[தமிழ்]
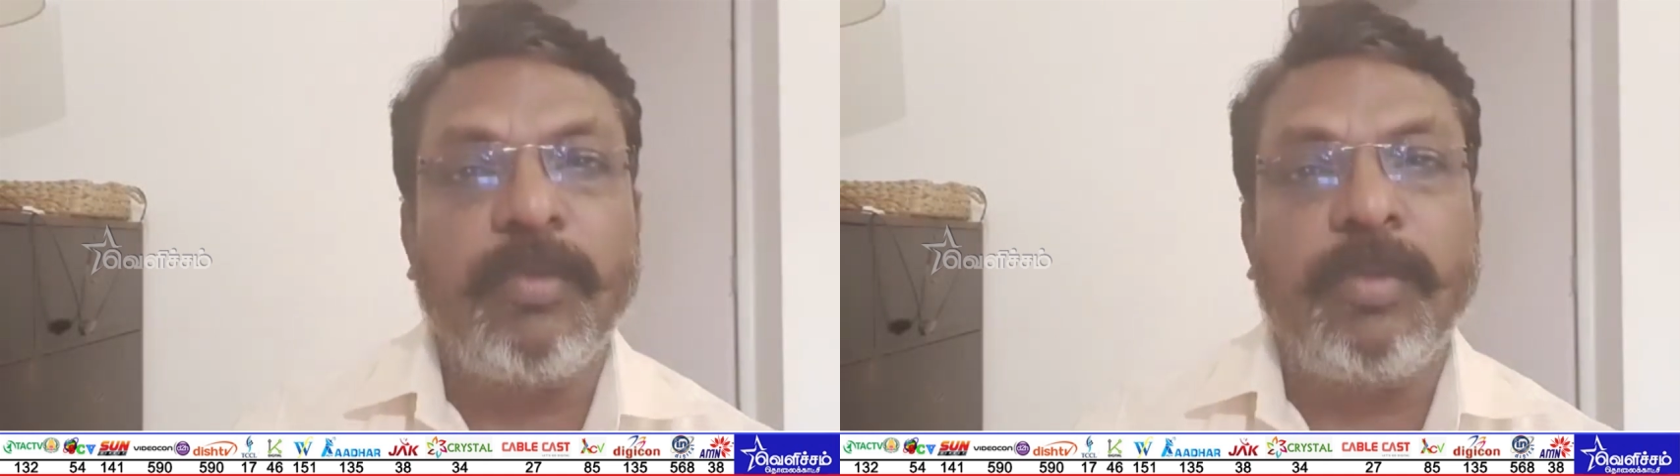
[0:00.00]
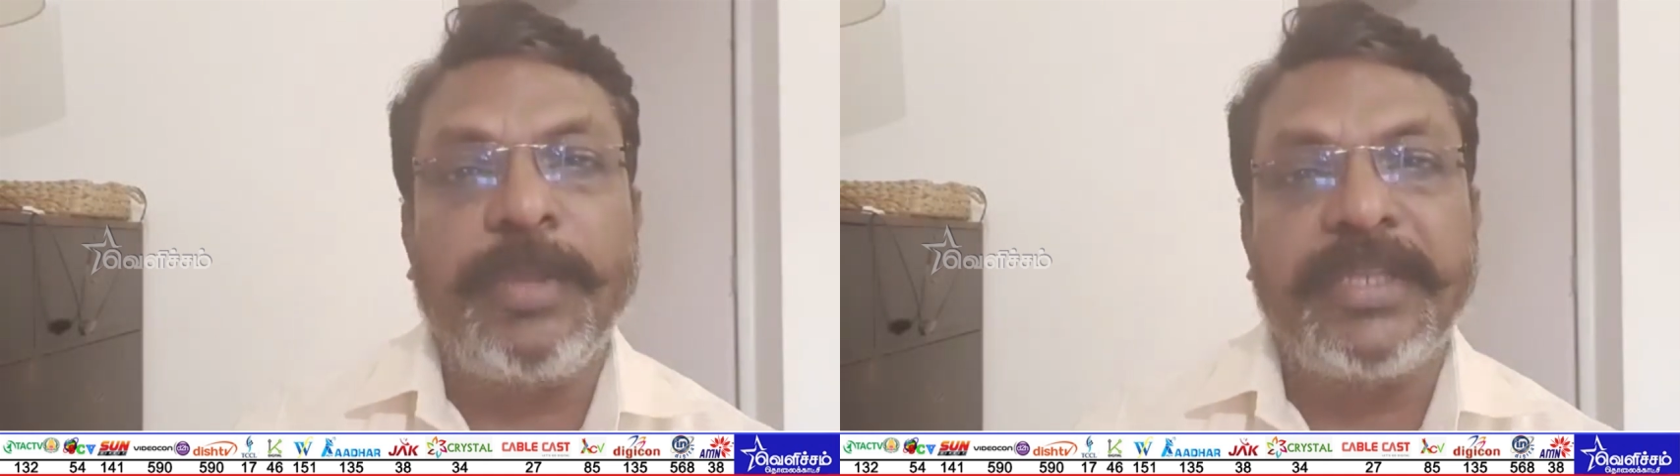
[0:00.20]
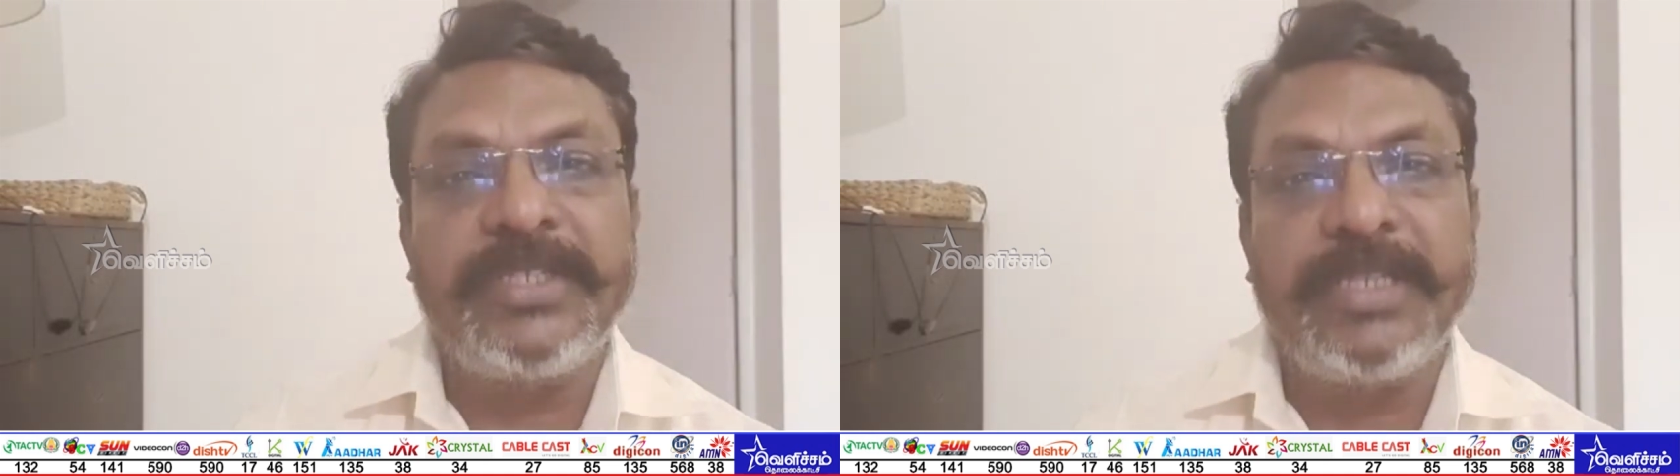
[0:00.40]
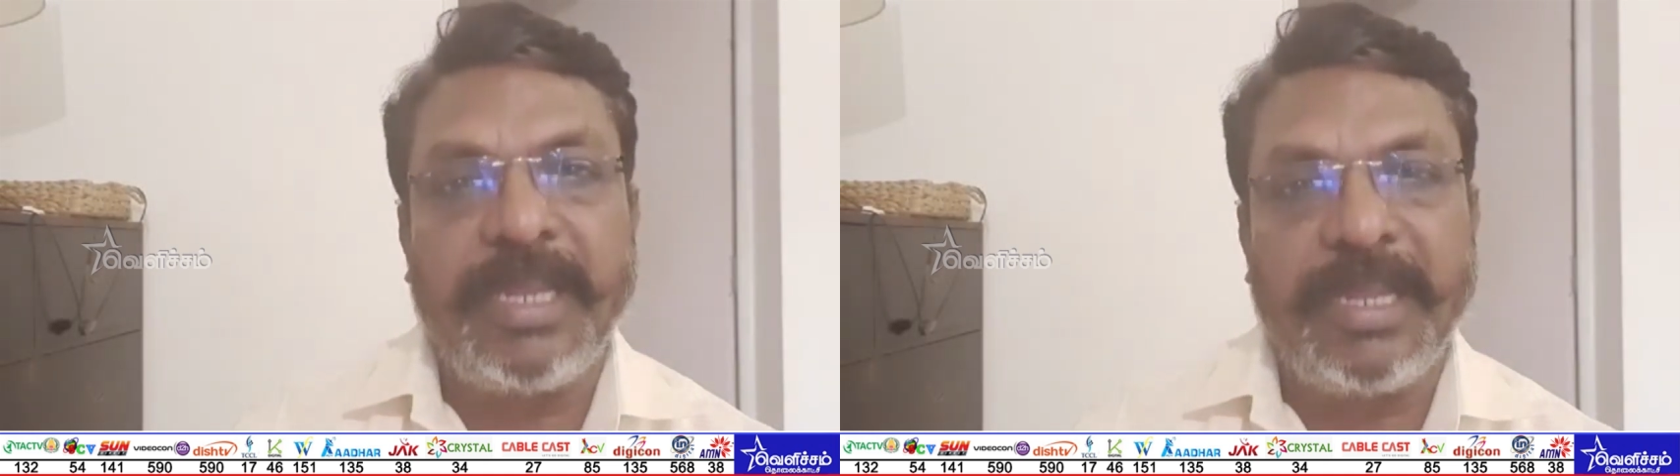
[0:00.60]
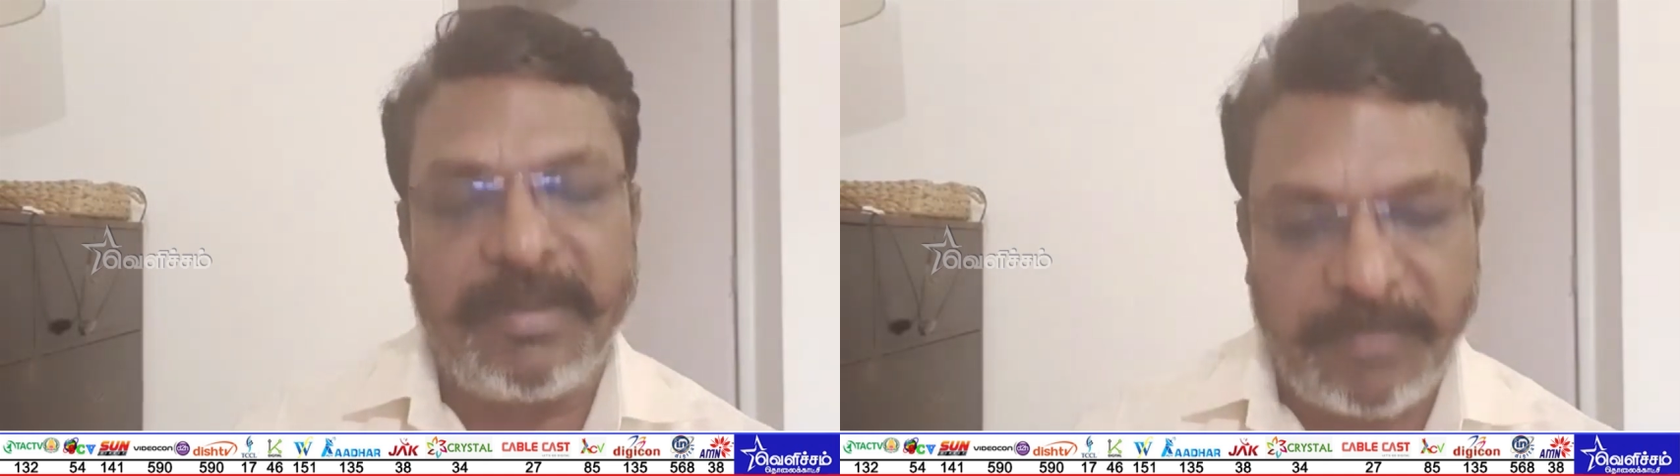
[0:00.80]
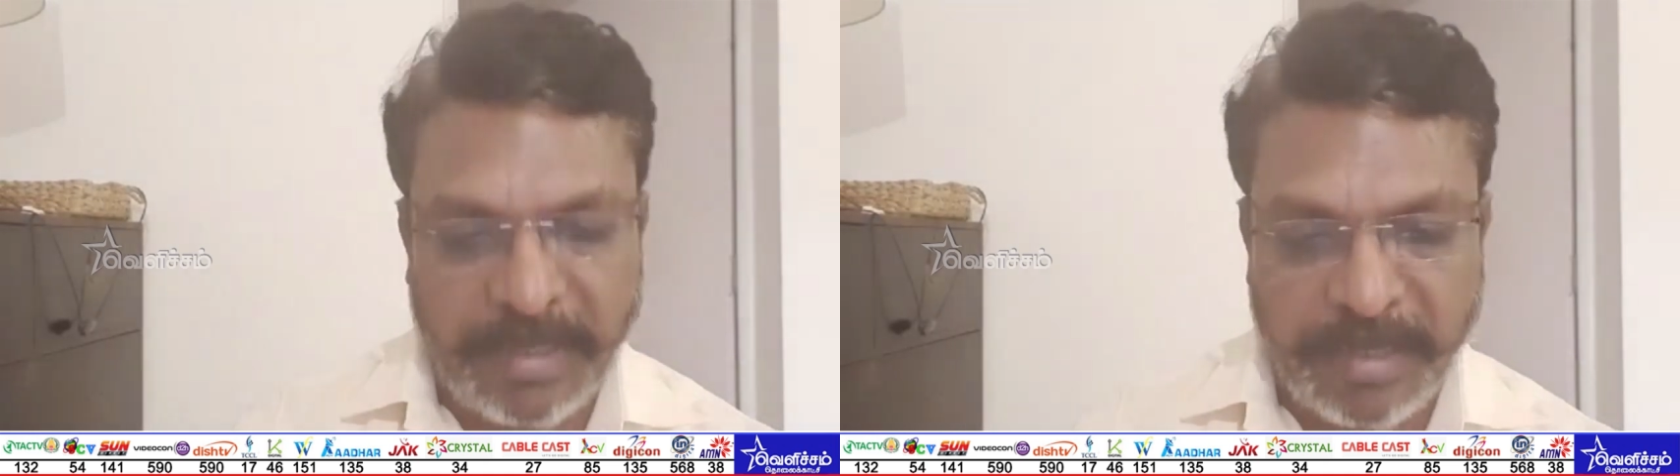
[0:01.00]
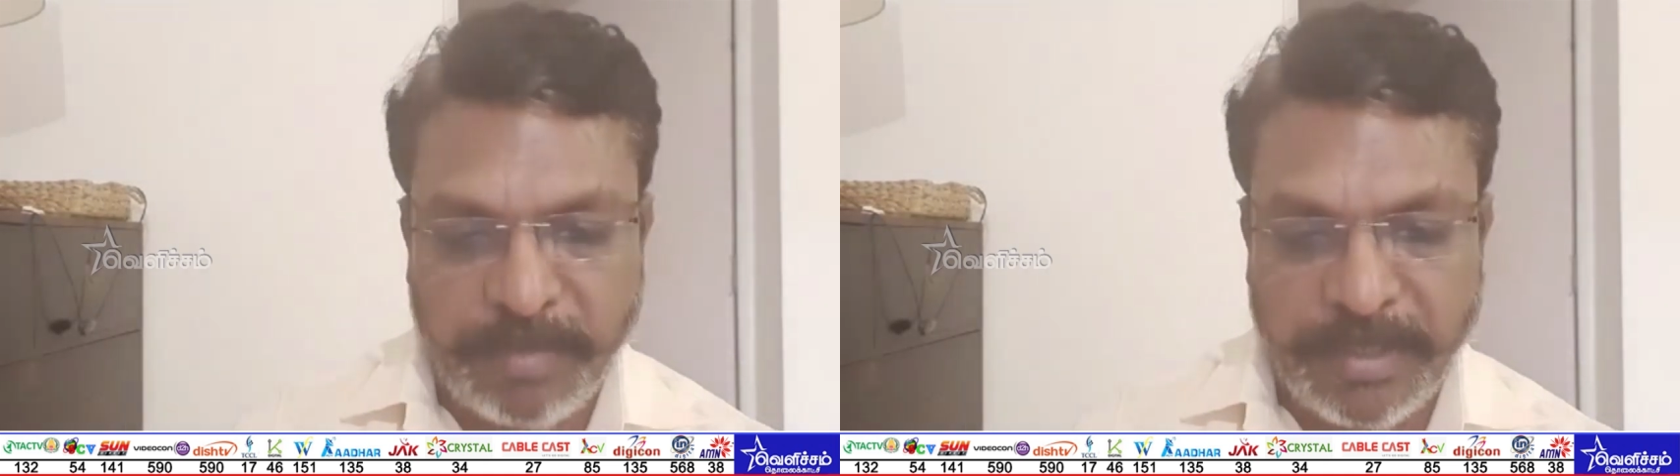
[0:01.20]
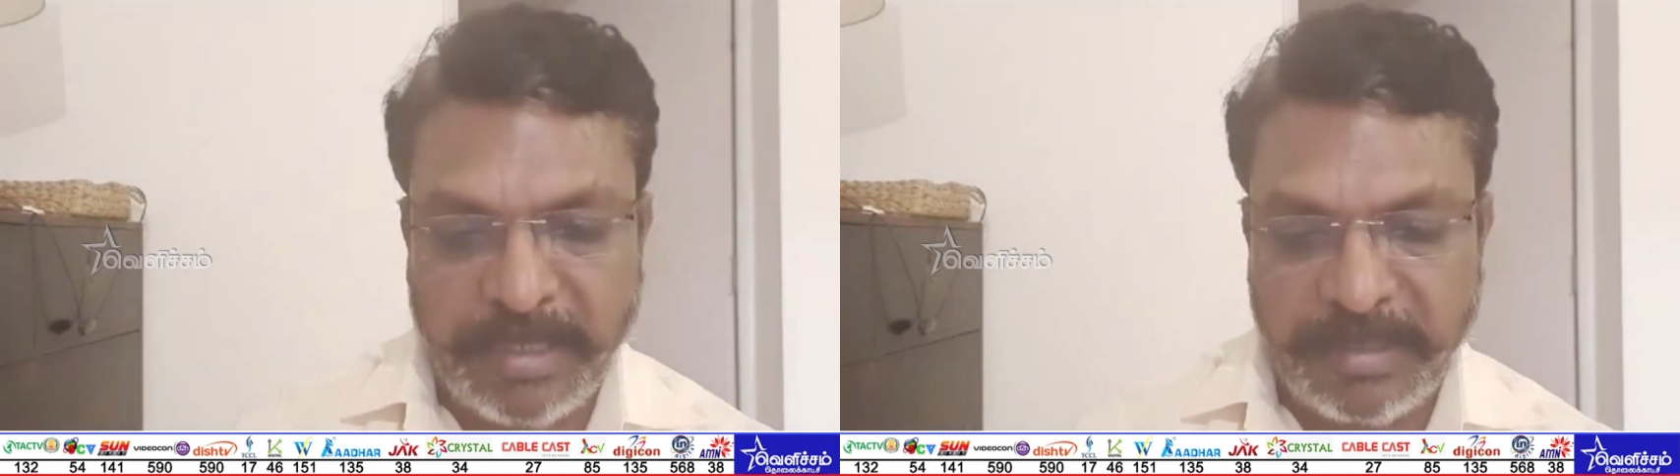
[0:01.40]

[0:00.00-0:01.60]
முன்முயற்சியிலே வழங்கப்பட்டது